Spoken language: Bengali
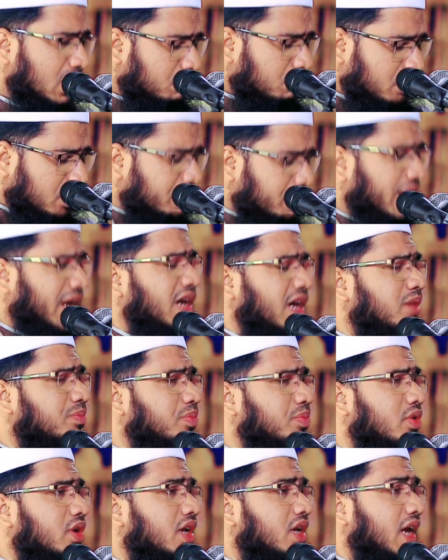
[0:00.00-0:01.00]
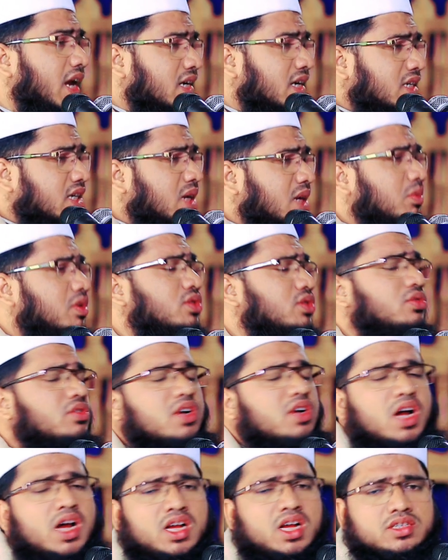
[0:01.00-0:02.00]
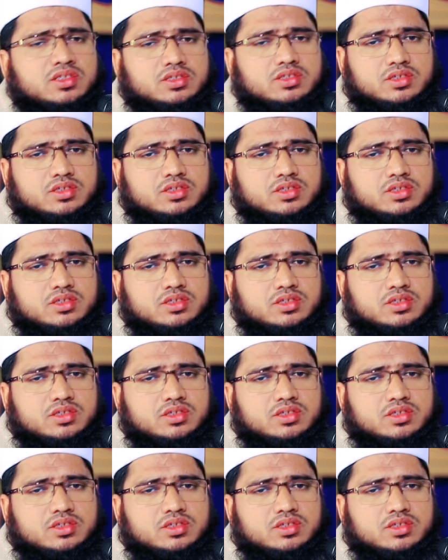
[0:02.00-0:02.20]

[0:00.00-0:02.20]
বিবাহের পরে একটা মাত্র কাজ